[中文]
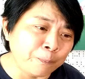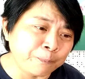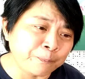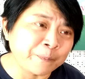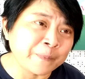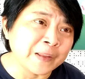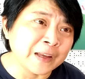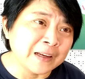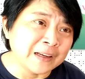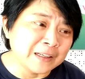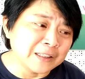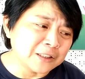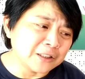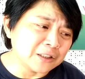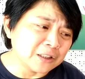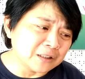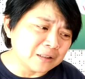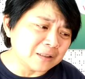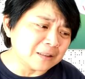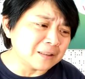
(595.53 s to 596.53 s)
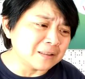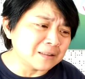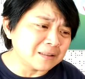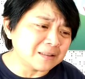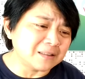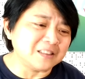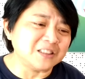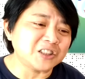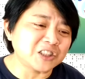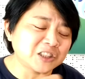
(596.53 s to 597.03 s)
嗯，就是那个
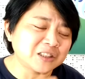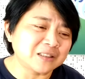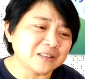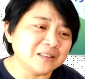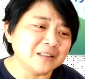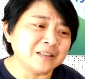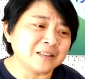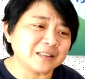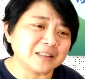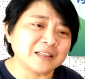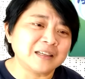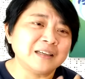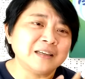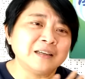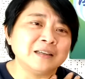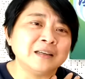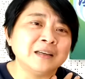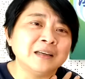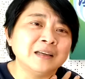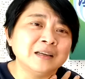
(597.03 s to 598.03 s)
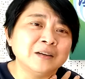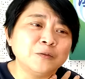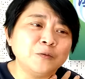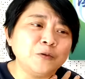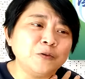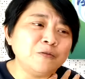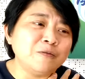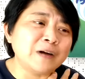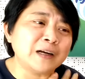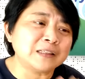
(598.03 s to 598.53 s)
你吃了，你可以
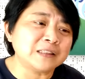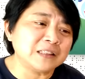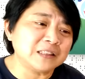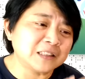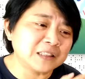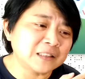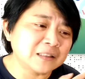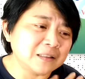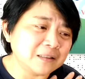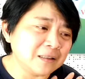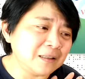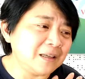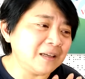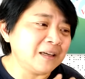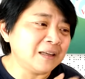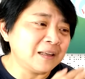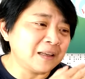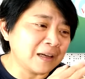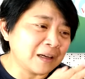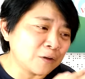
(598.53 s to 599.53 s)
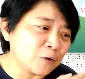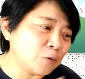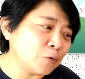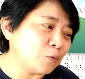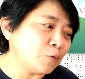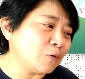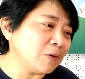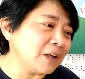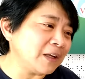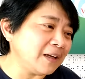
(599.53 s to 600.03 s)
预防你失恋啊、
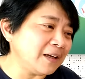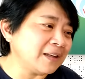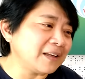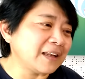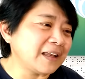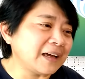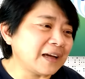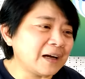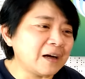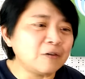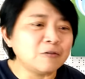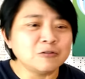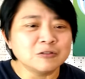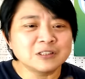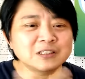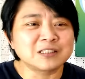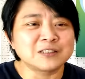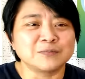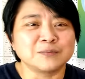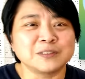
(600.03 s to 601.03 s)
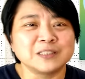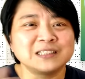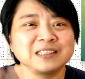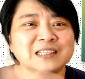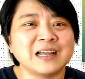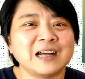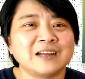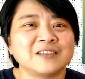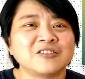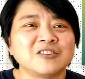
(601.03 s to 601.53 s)
苦恋啊，或者什么一
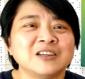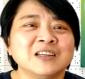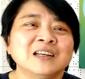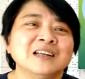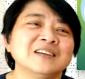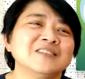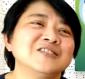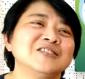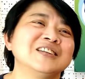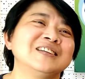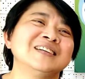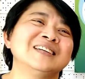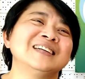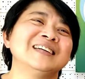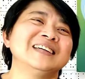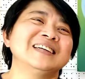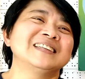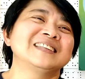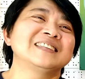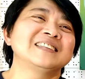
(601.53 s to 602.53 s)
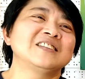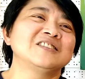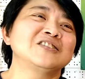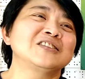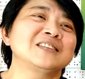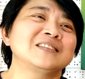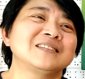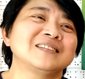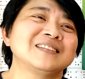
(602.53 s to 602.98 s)
大堆，或者就